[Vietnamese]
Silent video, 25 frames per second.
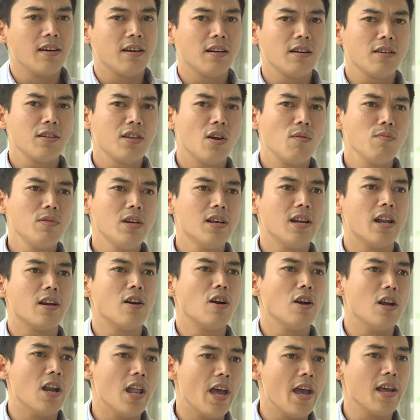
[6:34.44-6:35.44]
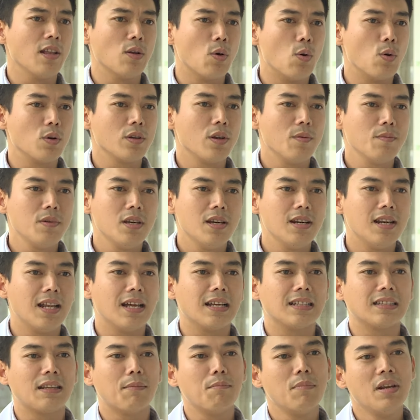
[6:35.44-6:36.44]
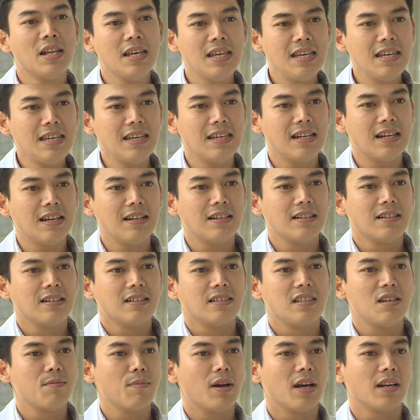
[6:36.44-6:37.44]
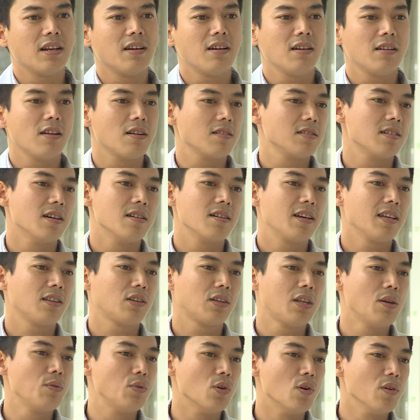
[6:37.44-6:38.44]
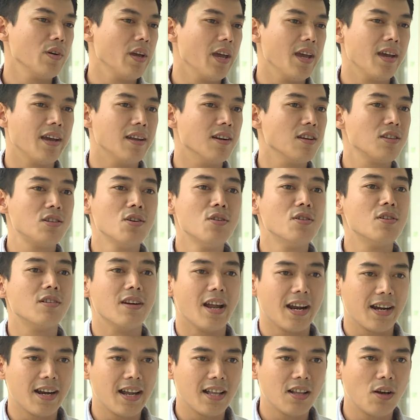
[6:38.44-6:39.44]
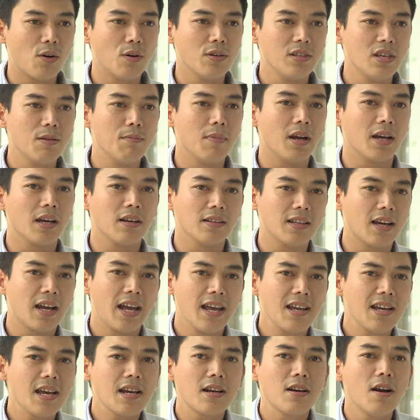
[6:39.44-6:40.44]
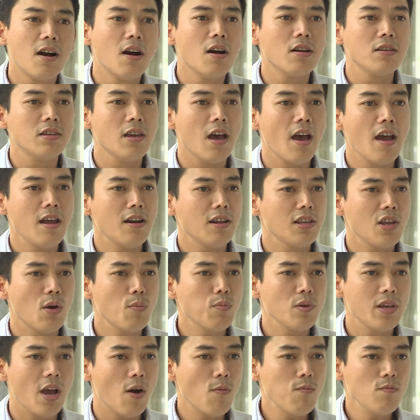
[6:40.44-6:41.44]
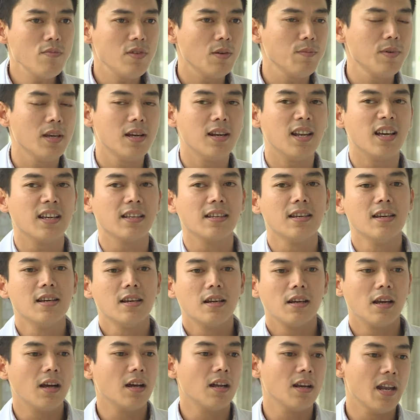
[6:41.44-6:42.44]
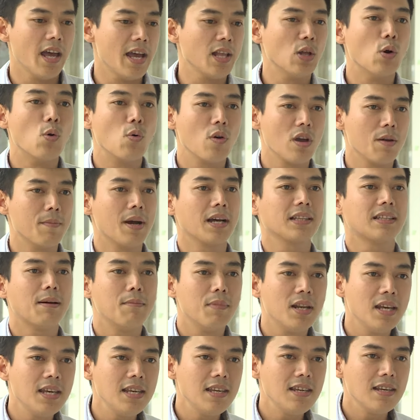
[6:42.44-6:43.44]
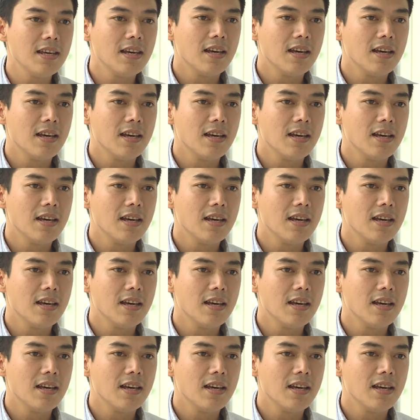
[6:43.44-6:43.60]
nó giống như là nó lệ thuộc, giống như là tâm lý vậy đó. Nhưng mà nó thực sự cái tiêu chuẩn nghiện thì nó chưa được đặt ra thôi, nhưng mà người ta thấy cái cơ chế nó giống như là lệ thuộc về mặt tâm lý.